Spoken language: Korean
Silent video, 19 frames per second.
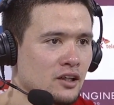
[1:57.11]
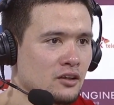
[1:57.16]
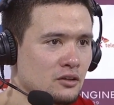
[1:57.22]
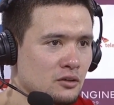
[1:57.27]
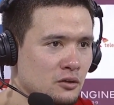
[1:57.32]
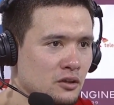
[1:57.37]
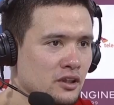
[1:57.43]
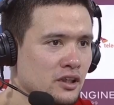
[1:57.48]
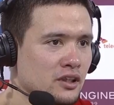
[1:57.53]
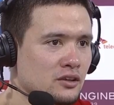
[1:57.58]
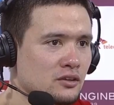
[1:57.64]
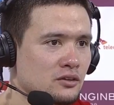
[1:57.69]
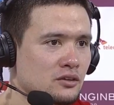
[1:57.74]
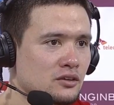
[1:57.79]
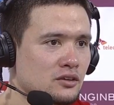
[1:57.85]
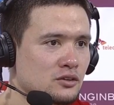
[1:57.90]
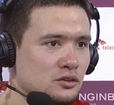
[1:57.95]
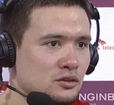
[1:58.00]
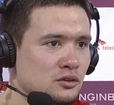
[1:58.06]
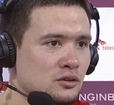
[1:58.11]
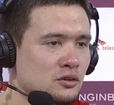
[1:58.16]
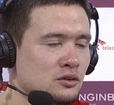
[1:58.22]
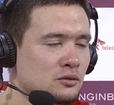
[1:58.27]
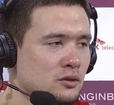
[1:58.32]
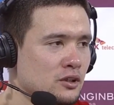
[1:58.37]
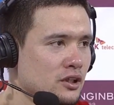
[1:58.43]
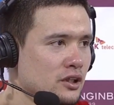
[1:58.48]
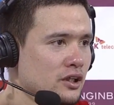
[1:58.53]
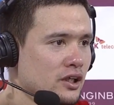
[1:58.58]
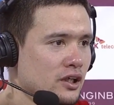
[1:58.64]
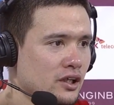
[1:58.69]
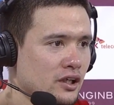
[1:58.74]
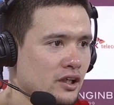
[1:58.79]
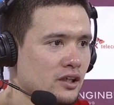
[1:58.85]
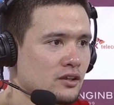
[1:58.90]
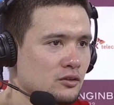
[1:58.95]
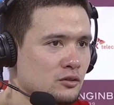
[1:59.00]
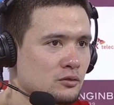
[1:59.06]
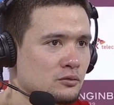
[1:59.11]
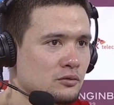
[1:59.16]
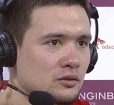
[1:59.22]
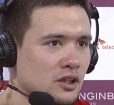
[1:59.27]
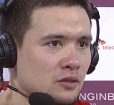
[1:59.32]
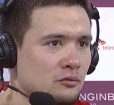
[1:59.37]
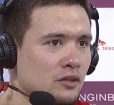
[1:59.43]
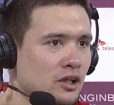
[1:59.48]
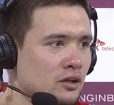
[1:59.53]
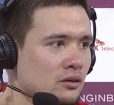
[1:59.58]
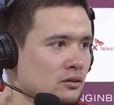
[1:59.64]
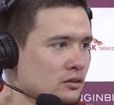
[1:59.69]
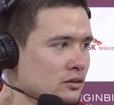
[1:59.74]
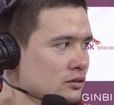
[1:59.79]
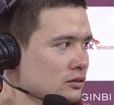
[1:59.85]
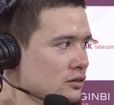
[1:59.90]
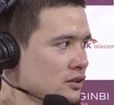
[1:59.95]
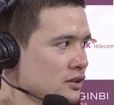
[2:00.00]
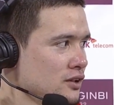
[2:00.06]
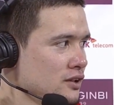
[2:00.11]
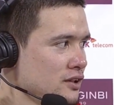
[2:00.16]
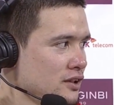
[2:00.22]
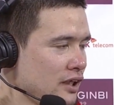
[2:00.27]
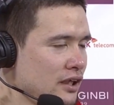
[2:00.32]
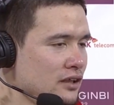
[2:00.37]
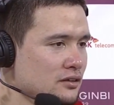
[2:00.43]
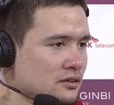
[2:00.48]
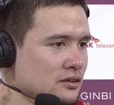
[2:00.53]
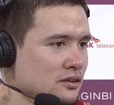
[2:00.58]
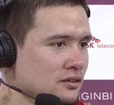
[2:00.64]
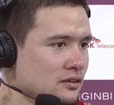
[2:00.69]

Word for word: 응원해 주고 그러니까 좀 힘나고 또 잘할 수 있을